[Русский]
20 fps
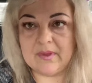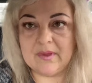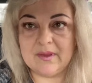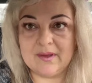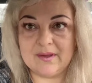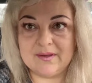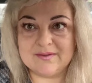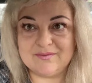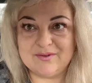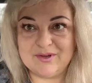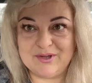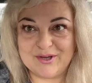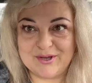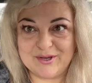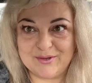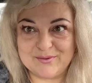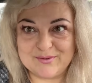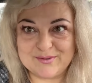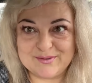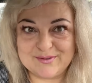
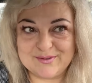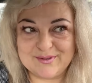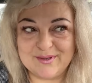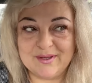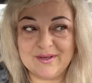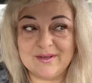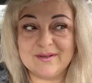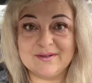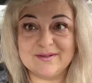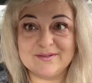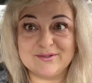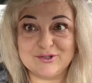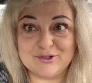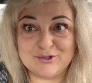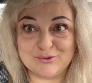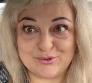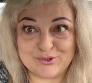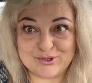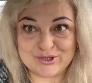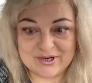Извиняюсь за
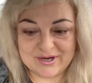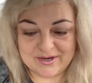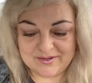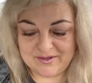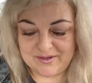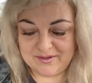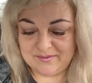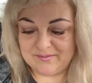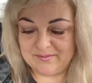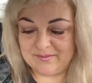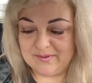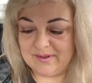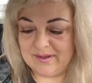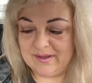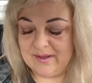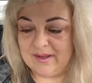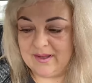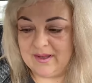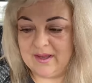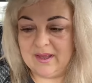шуршание.
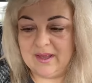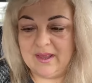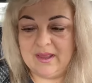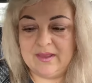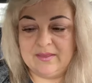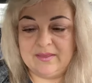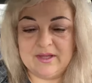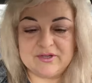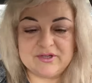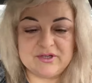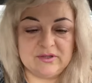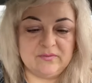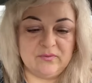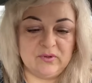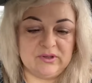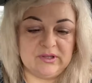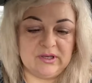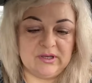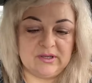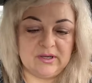Значит,
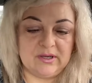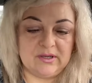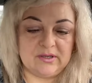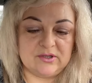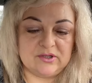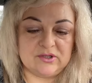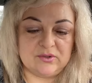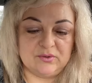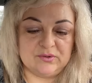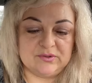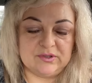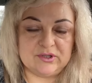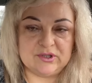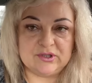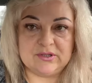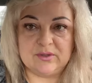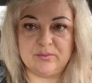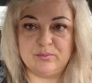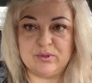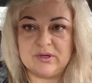вот такая
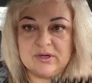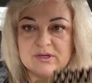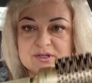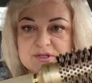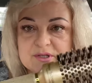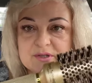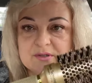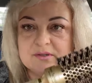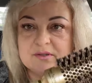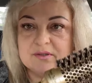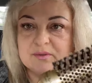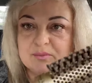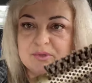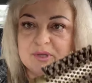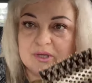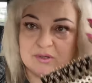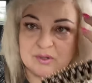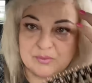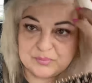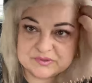расчесочка, брашинг.
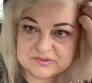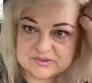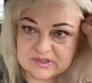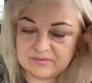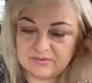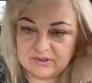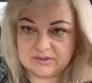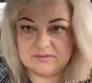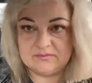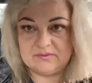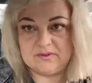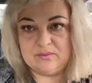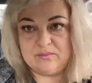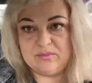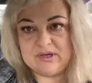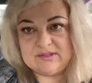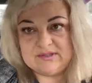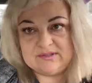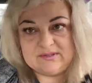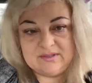Мне ее посоветовала
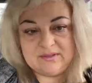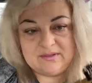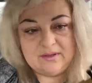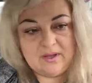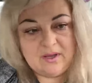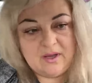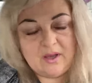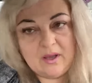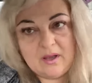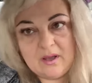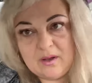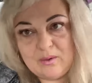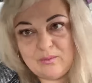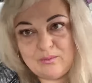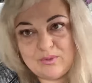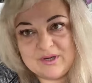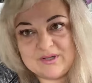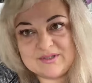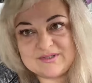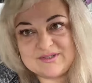мастер.
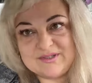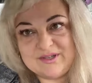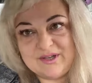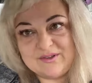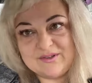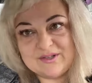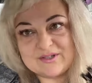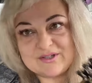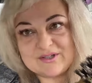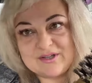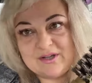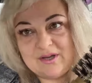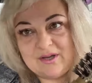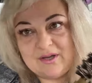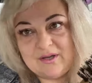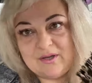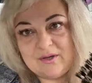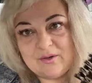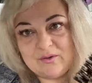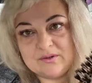Мы с ней нашли
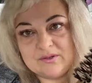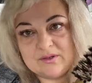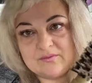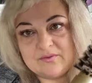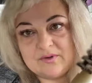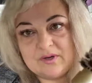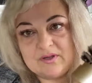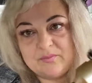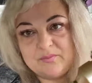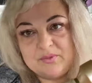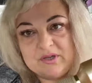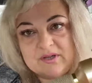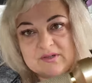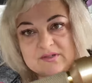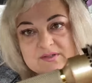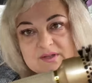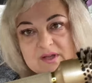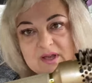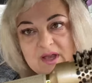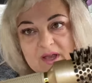ее на
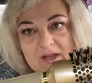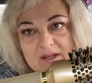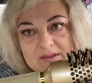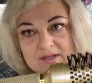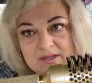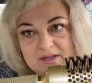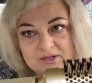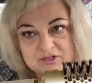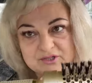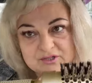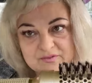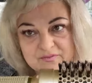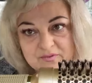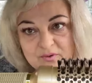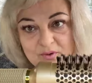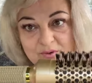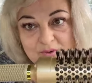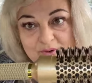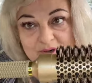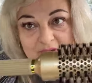Валберес. Для
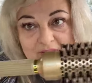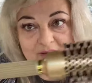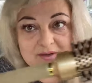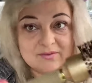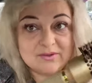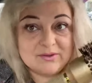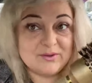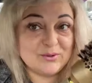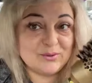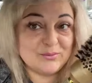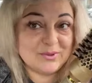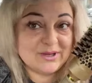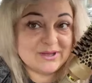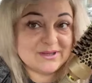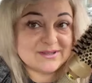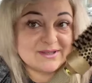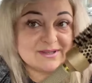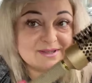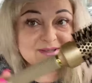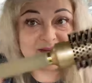чего, как вы
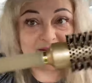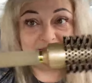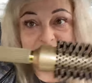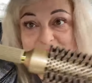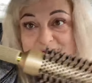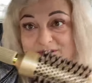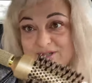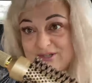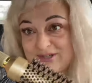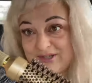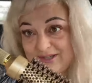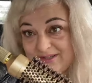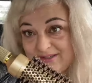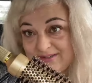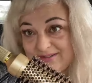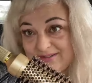думаете, девочки?